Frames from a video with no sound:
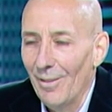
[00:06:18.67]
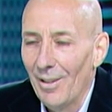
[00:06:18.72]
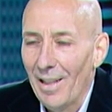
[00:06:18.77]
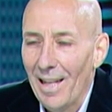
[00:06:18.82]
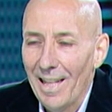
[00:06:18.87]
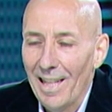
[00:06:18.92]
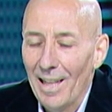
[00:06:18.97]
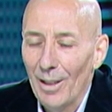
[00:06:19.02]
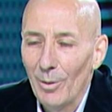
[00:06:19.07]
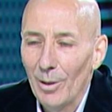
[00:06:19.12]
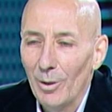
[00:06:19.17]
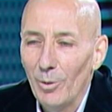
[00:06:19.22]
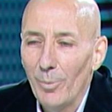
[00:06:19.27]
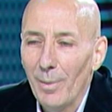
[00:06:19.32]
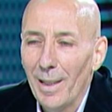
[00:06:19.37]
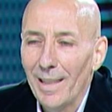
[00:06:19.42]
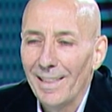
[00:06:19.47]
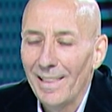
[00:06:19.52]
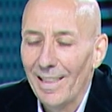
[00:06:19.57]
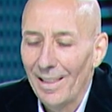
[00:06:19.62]
una, era una
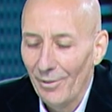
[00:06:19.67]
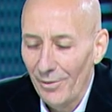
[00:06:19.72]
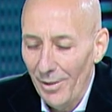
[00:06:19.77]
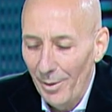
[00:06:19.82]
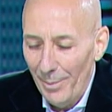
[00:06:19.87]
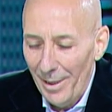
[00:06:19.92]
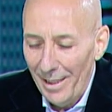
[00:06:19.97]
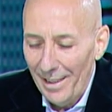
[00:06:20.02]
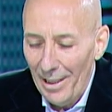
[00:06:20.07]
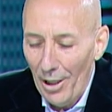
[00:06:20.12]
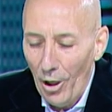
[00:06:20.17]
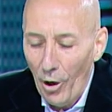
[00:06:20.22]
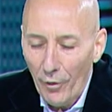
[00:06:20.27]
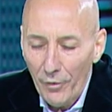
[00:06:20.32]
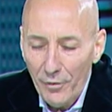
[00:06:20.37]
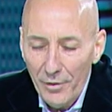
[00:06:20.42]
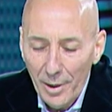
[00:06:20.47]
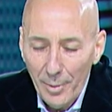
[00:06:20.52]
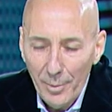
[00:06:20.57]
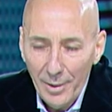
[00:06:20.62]
domanda ovviamente
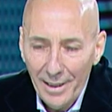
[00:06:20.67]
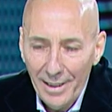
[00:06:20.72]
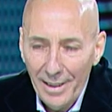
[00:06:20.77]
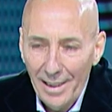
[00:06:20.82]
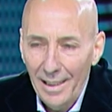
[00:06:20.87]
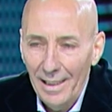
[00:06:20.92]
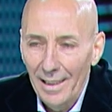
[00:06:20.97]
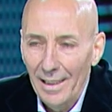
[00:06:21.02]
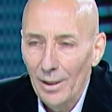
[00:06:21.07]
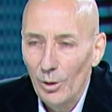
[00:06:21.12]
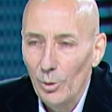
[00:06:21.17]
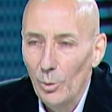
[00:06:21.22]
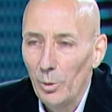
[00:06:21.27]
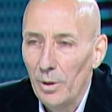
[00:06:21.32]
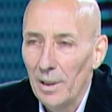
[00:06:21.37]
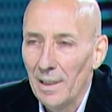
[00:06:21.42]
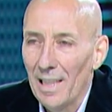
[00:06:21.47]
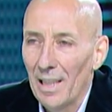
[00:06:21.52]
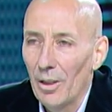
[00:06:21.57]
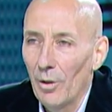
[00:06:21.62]
ovvia perché
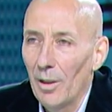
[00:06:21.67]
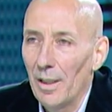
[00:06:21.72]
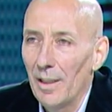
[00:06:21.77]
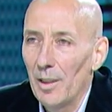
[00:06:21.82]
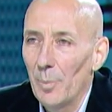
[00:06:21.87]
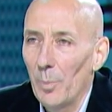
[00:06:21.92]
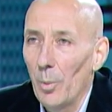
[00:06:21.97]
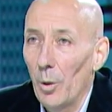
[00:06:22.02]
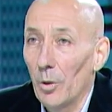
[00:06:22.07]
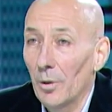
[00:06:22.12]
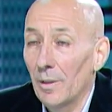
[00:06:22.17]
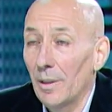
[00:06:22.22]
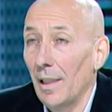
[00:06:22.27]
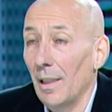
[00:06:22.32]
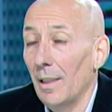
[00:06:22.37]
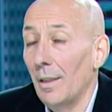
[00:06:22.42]
tutti sanno la risposta.